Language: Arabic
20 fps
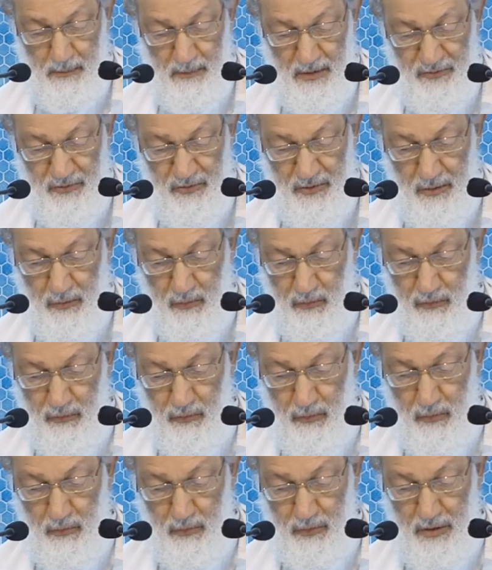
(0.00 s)
مصدر
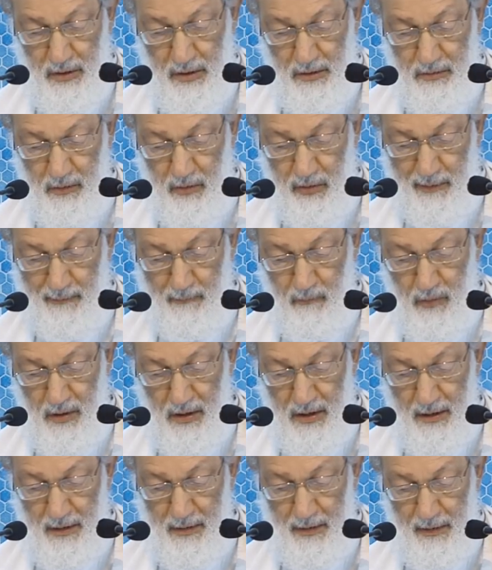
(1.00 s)
السلطات ثم
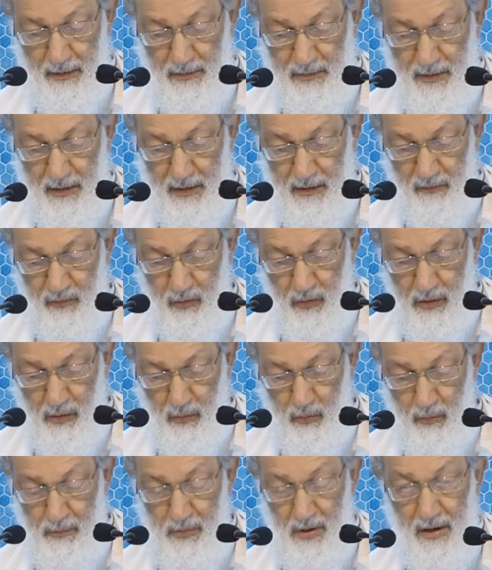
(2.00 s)
لا يعترف
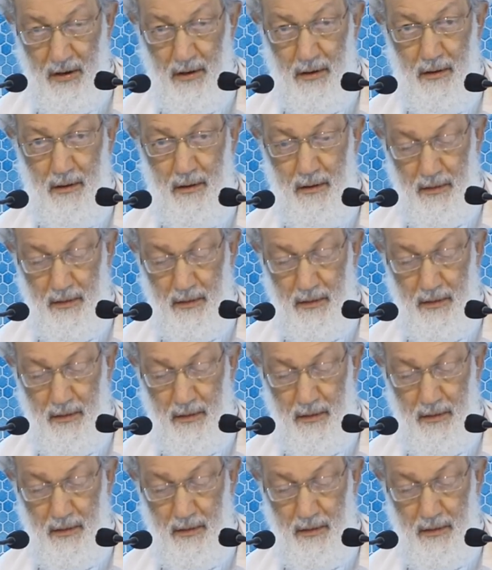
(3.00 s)
له بحق